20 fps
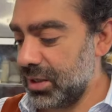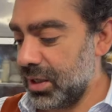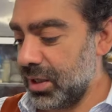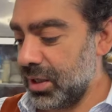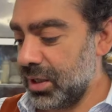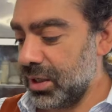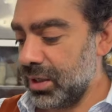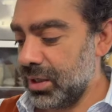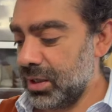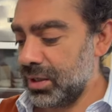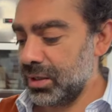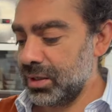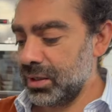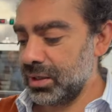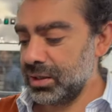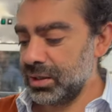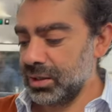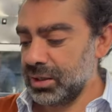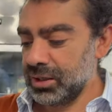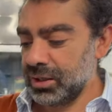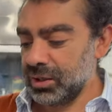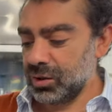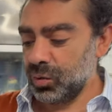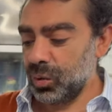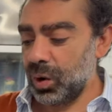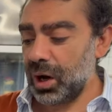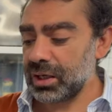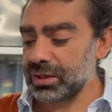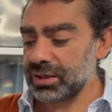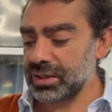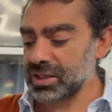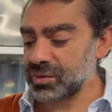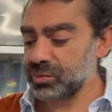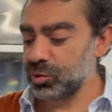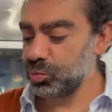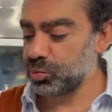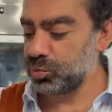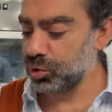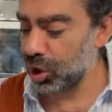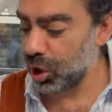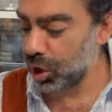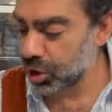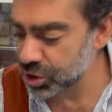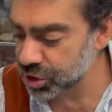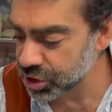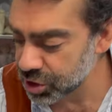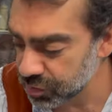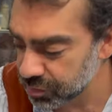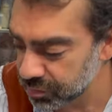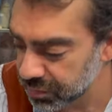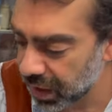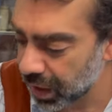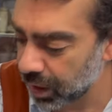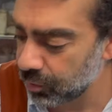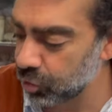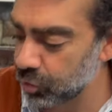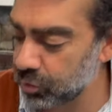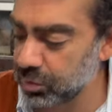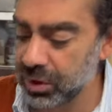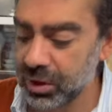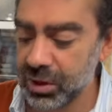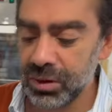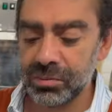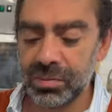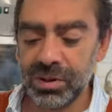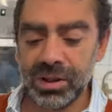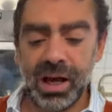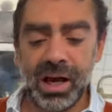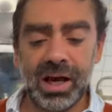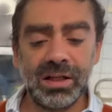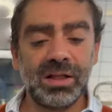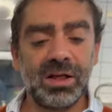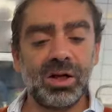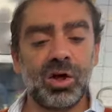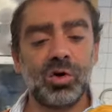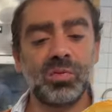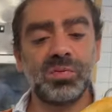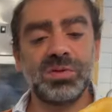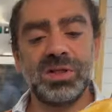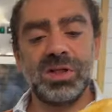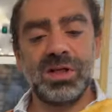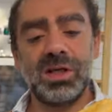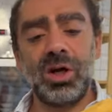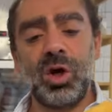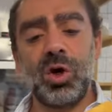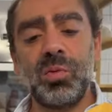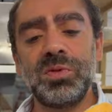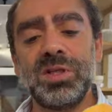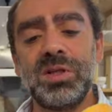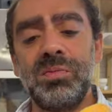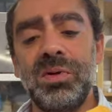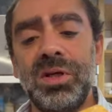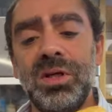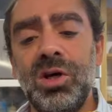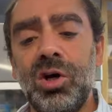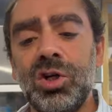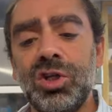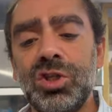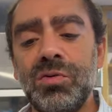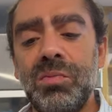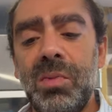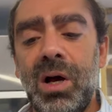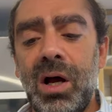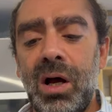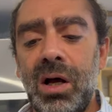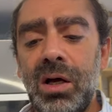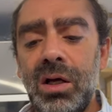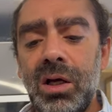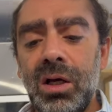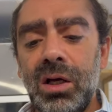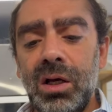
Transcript: أه واحد اسمه البولاش بنعمله بهيدي الخبزه خبزه برياش مع